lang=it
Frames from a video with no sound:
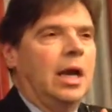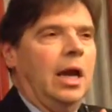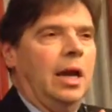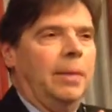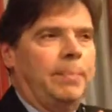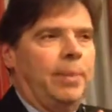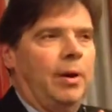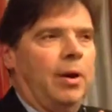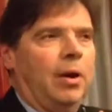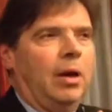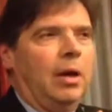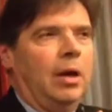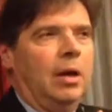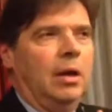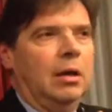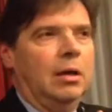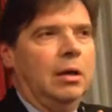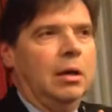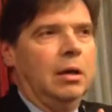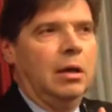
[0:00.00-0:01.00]
E
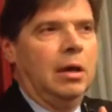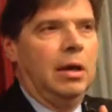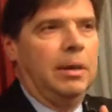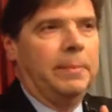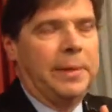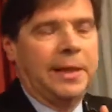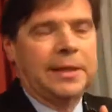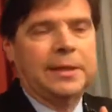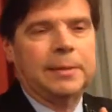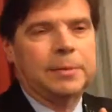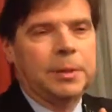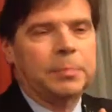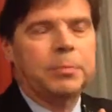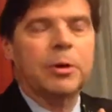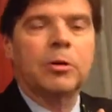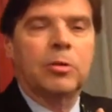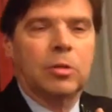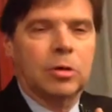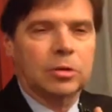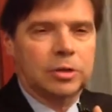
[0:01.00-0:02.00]
poi, eh, perché
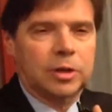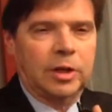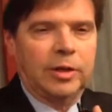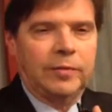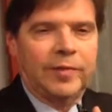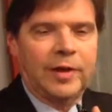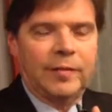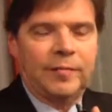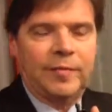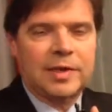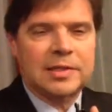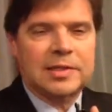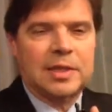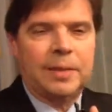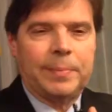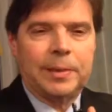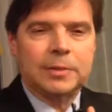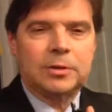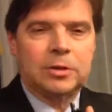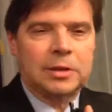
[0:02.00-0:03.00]
proprio in questa
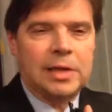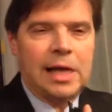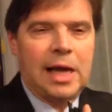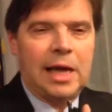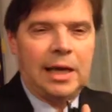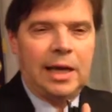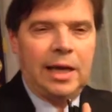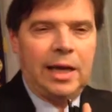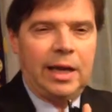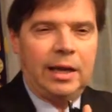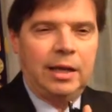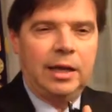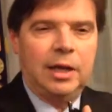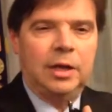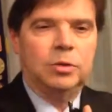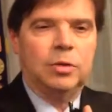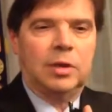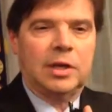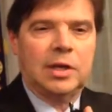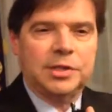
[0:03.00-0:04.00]
festa patronale,
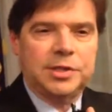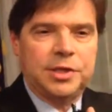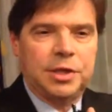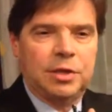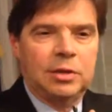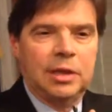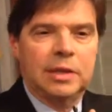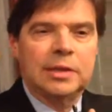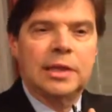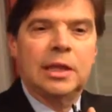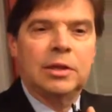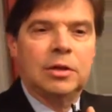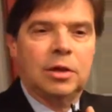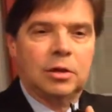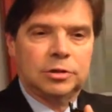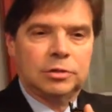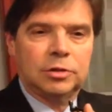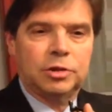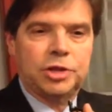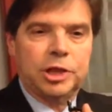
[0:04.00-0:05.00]
in occasione del
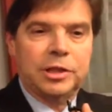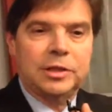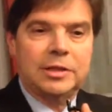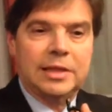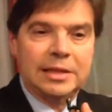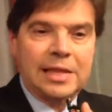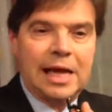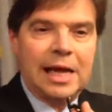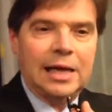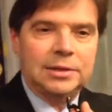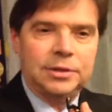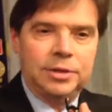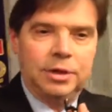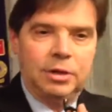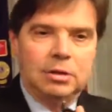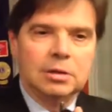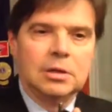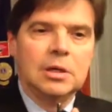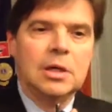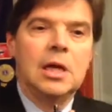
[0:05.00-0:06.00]
nostro
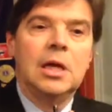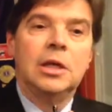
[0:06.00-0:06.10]
centenario,